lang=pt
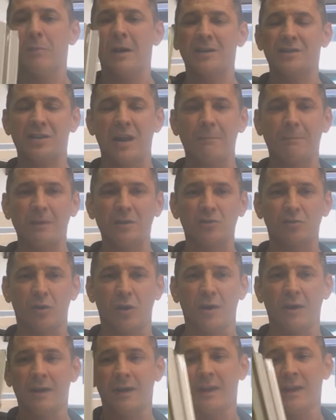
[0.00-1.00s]
uma chapa
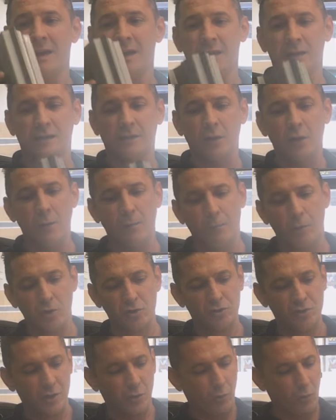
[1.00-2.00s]
só. Então eu
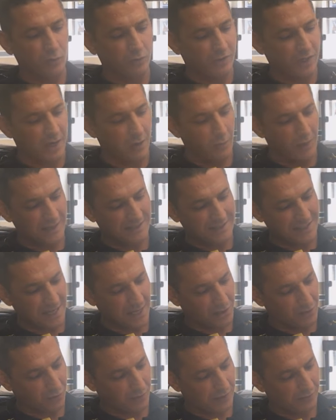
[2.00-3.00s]
posso encontrar um
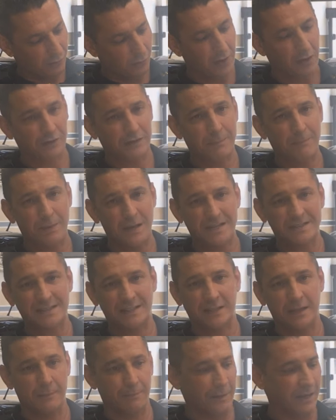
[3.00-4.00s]
acesso natural da
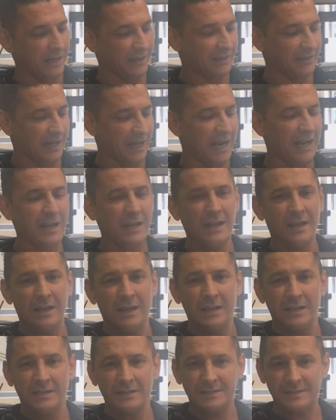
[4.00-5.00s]
peça aqui para entrar,
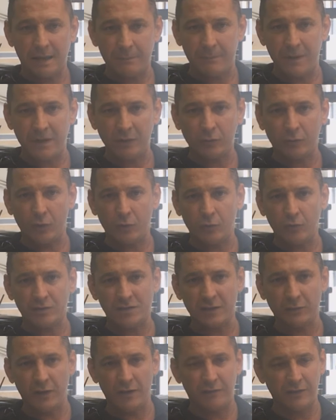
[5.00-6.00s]
sabendo que eu
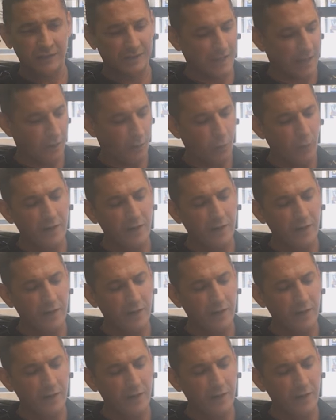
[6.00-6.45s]
consigo levantar.